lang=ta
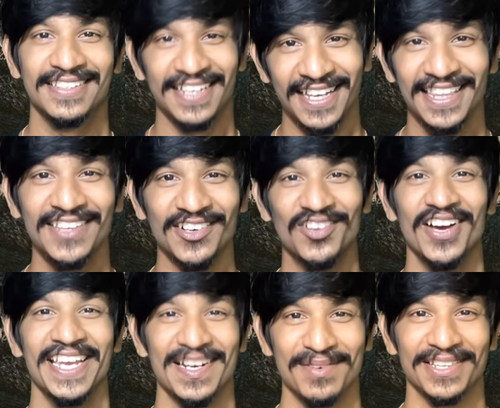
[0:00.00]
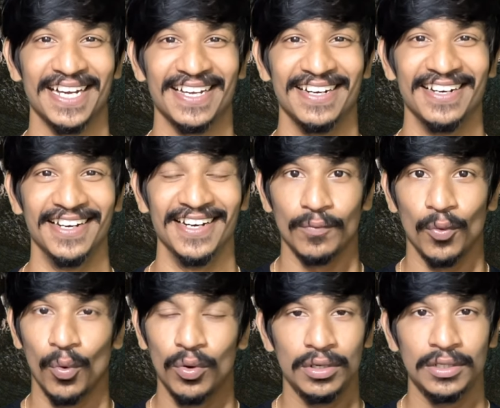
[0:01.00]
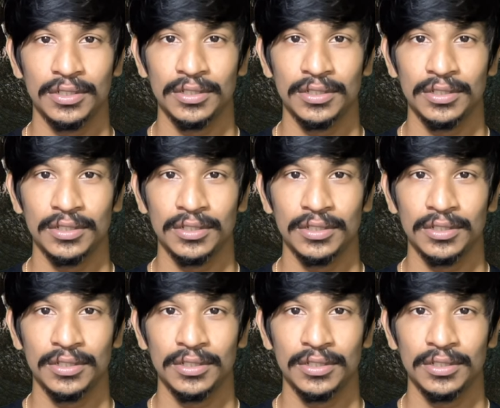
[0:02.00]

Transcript: சேர்ந்து வருவாங்க நம்மளை தாக்குறதுக்கு ஒரு